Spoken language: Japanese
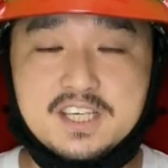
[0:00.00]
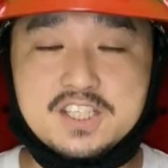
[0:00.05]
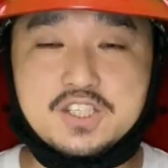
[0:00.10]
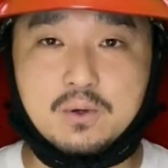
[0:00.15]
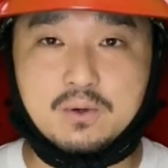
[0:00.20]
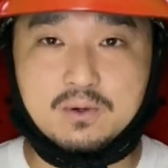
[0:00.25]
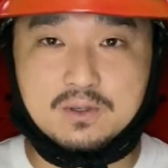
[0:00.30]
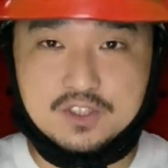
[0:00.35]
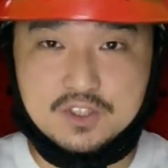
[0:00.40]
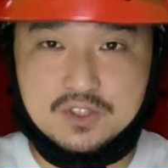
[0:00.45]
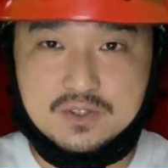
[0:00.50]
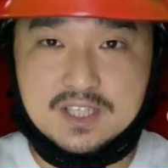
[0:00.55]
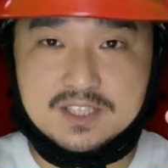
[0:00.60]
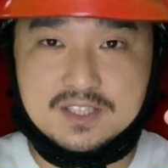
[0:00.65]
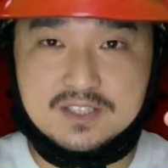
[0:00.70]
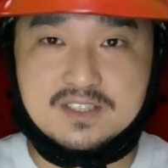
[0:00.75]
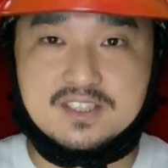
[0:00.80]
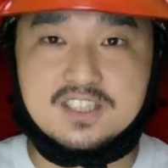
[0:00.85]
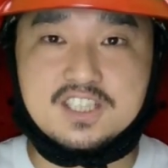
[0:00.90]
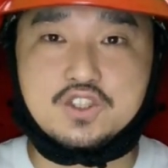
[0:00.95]
以上、10
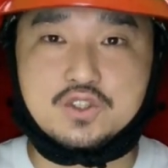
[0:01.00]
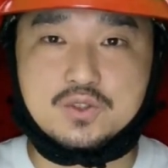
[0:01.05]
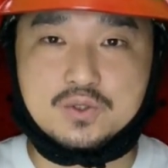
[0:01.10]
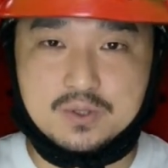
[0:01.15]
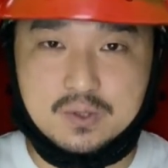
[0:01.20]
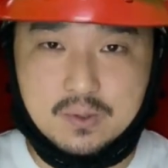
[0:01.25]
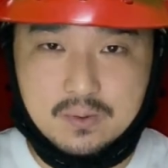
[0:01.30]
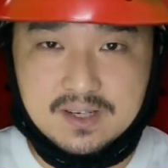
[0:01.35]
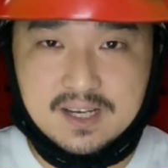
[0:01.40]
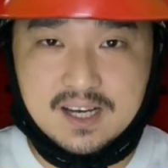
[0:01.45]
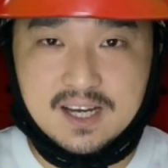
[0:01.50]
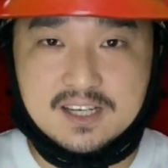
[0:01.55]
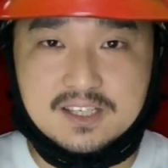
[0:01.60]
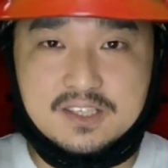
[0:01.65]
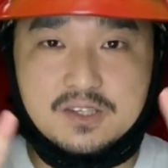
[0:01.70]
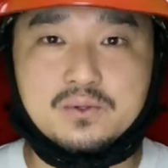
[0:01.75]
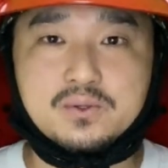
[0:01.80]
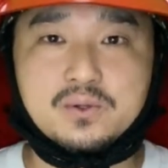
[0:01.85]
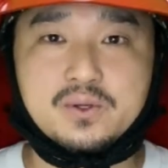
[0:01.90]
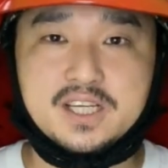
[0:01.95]
月24日、
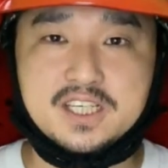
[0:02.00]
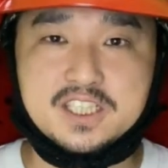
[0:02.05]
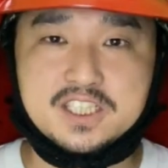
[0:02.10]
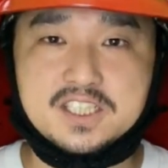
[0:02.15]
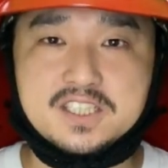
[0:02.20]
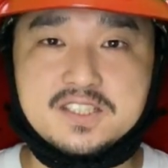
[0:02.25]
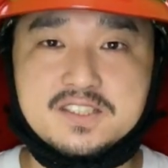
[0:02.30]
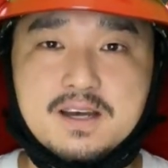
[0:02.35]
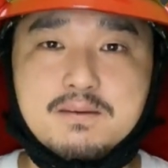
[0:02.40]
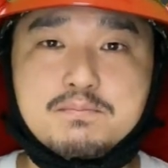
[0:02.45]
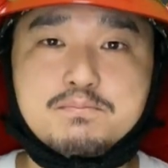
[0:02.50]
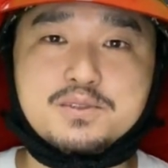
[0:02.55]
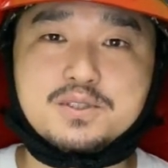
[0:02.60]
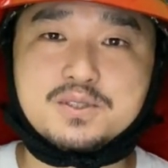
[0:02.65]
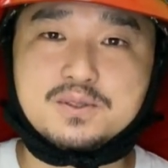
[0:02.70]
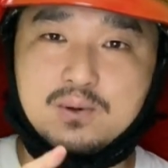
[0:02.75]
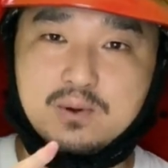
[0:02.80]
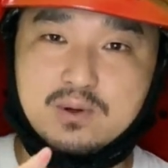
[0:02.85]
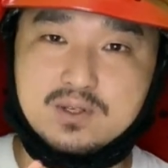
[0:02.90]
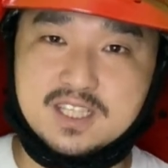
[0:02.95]
今日の歴史3
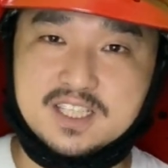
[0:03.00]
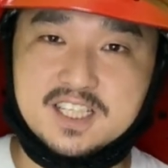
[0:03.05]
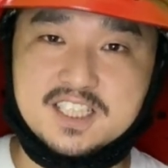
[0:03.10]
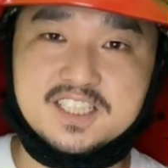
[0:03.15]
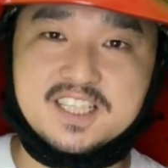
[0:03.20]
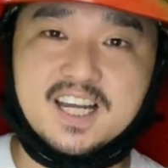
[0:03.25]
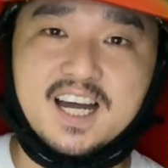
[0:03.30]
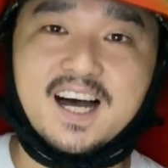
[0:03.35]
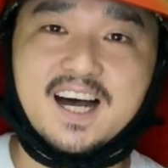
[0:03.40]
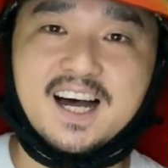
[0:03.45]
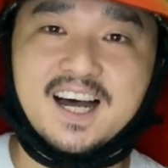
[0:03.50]
分講座でした。